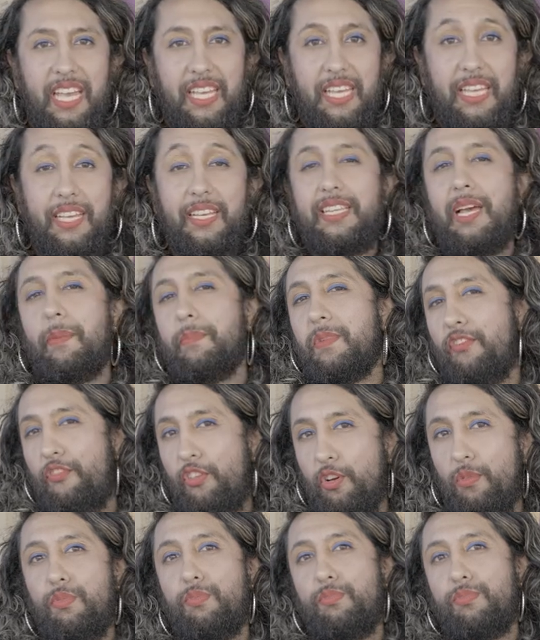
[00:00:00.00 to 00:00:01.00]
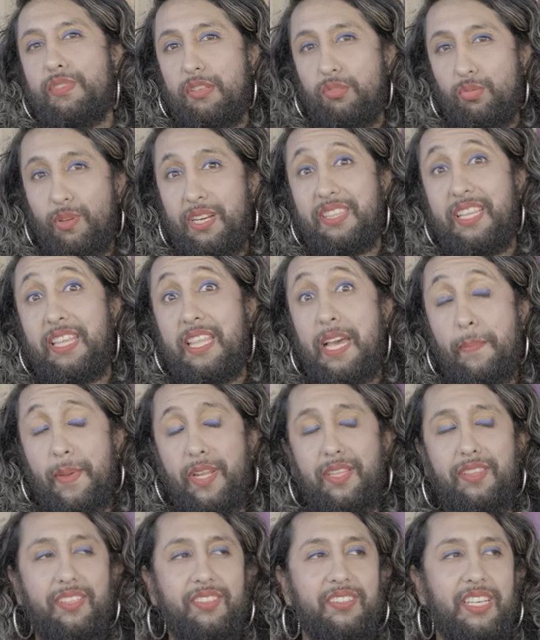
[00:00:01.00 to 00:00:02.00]
y también fue una suerte de
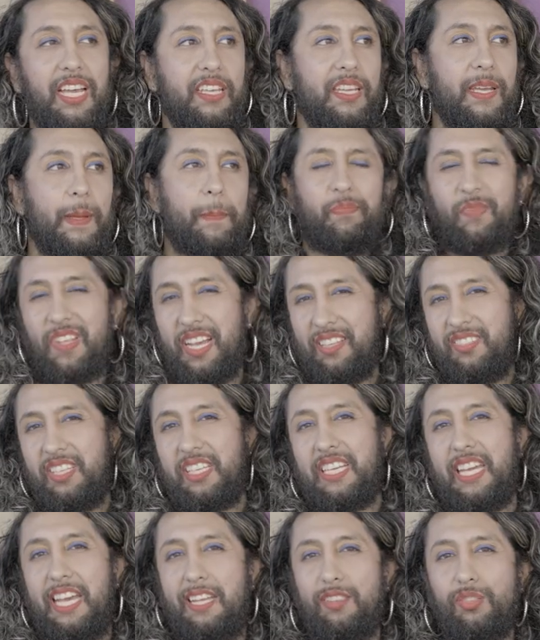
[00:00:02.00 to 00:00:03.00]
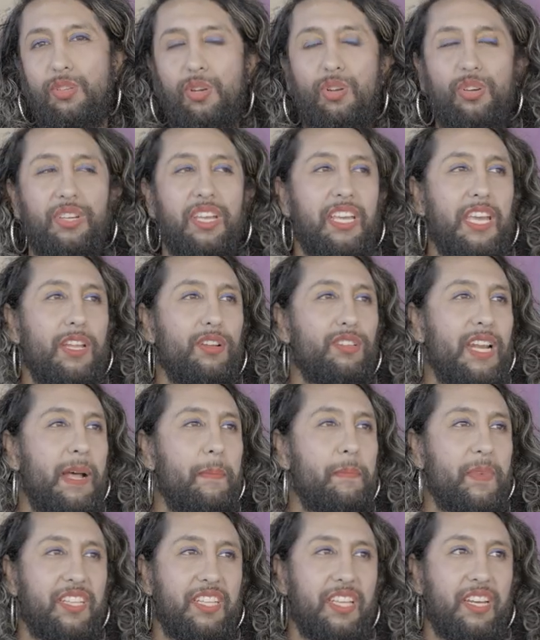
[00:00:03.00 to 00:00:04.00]
aprendizaje. Así que esto es lo que quiero
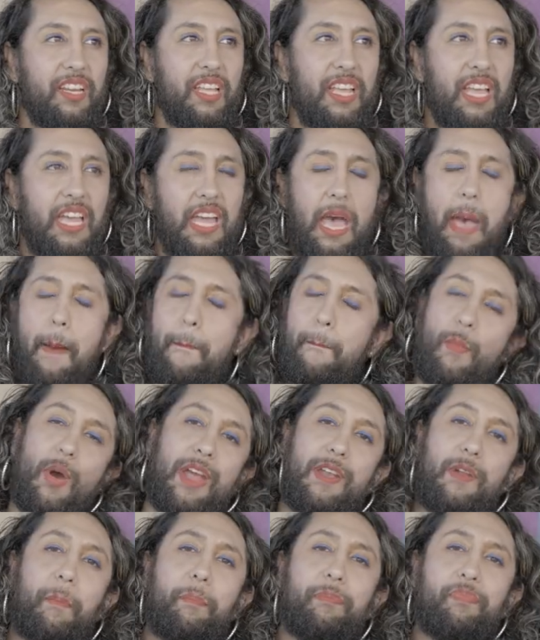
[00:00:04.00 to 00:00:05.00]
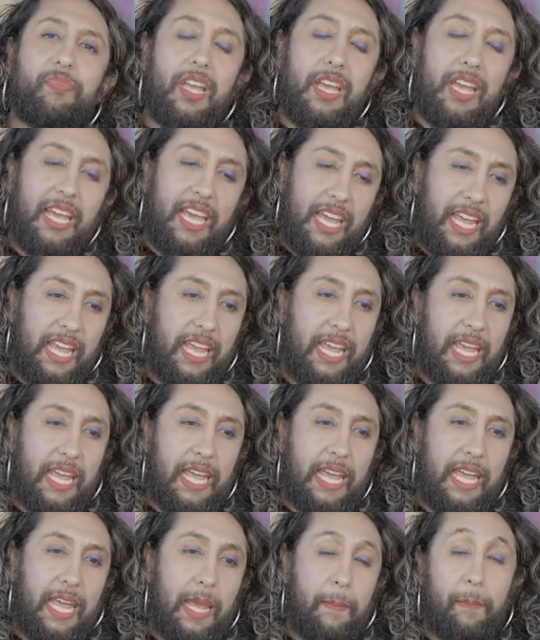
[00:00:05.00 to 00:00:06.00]
transmitir. Bueno,
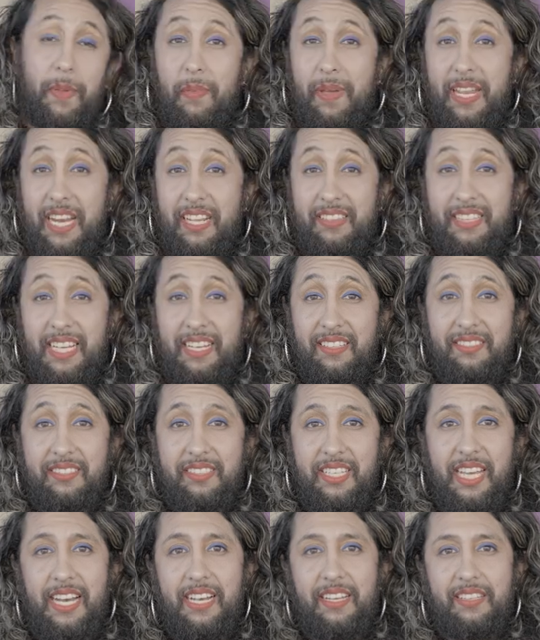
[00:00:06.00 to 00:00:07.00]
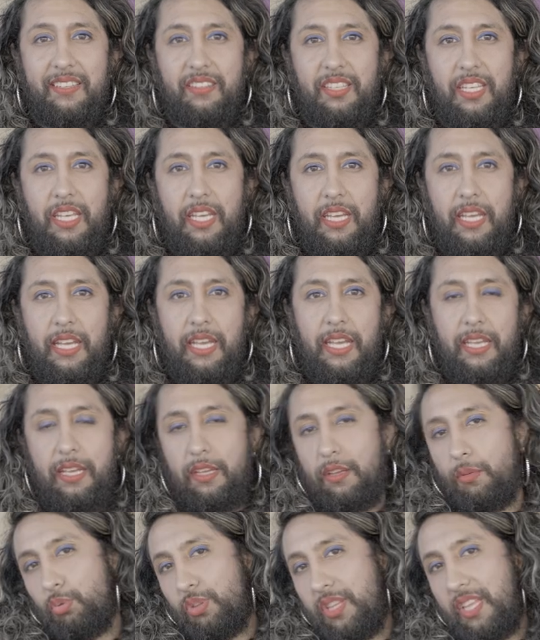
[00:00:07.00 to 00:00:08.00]
en primera instancia,
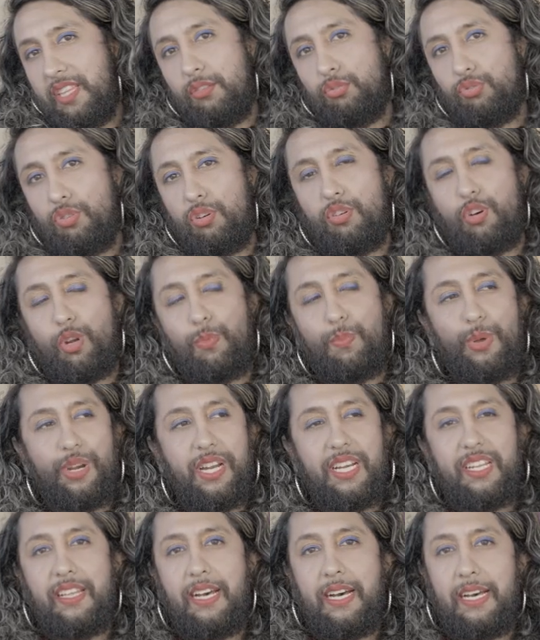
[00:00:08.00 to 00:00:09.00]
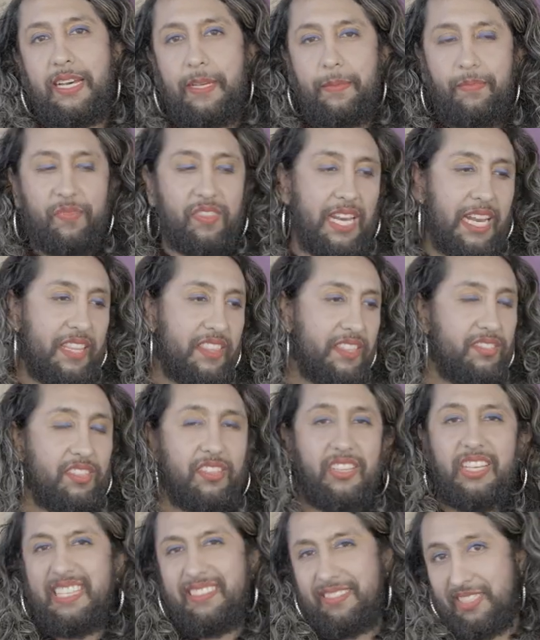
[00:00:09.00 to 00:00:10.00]
si ustedes son corporalidades de la
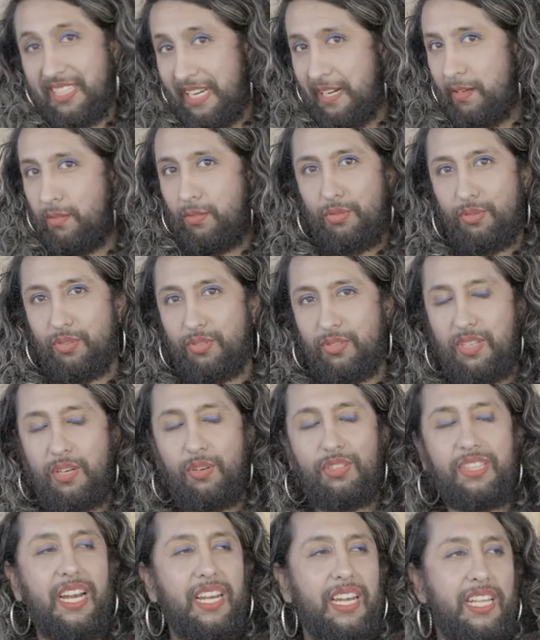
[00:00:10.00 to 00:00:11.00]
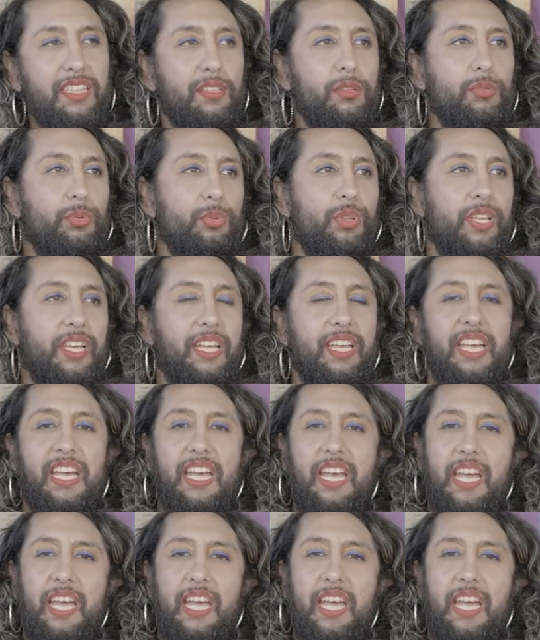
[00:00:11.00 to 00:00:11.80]
disidencia o de otras latitudes,